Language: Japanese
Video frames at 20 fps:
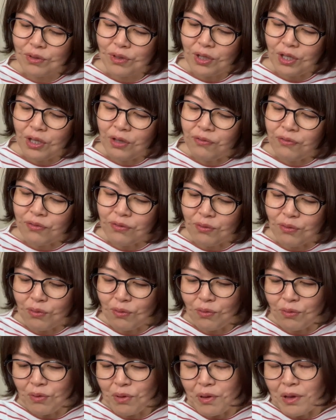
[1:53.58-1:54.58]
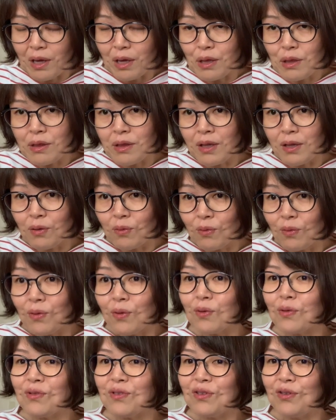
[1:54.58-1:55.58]
皮膚の再生能
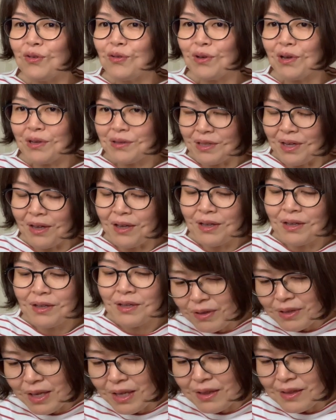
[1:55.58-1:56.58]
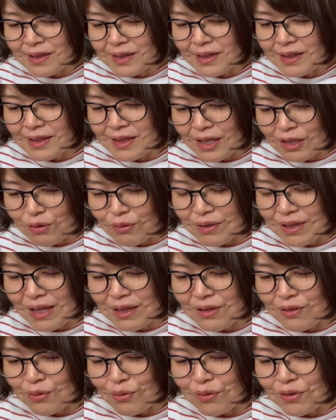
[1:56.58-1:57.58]
力とかさ脱捨てと
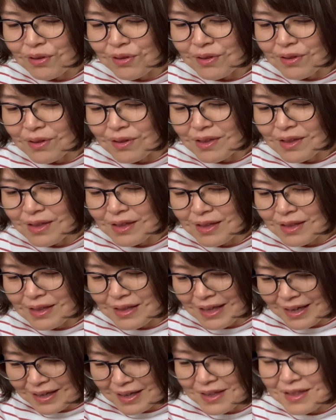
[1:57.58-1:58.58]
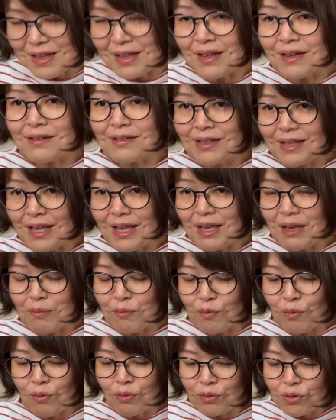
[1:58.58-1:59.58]
脱保湿だけじゃなくて
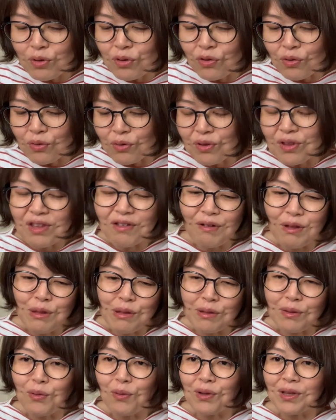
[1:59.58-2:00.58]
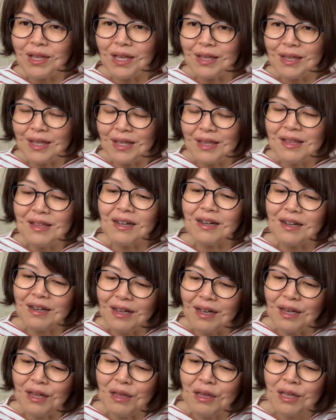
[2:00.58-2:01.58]
もうほんと食事はすごい徹底したか
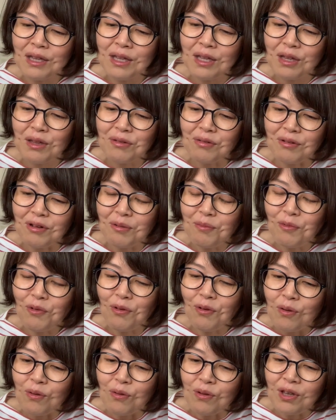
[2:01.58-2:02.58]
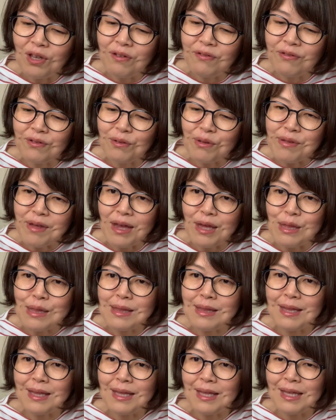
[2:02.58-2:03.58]
らそれもこう皮の再
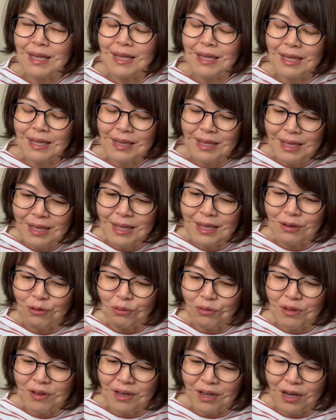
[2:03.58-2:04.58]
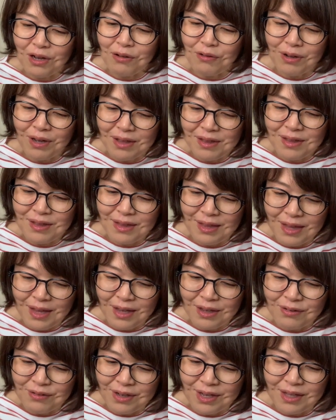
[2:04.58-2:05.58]
生にこう力を貸し
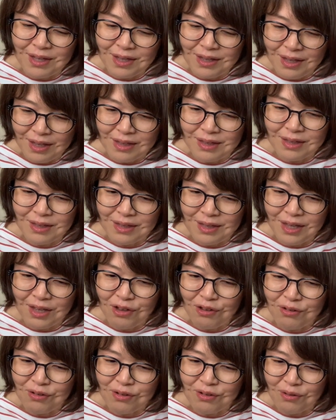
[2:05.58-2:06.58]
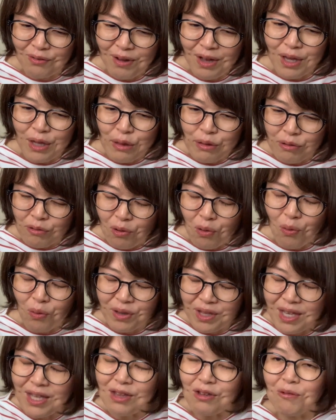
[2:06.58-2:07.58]
てくれてたっていうのはすごい大
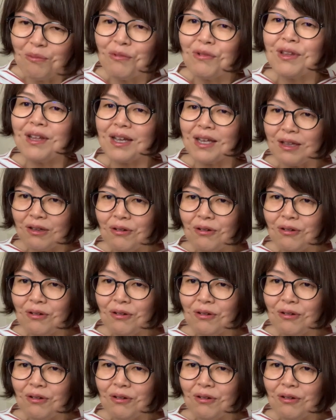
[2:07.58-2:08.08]
きいと思うんだけ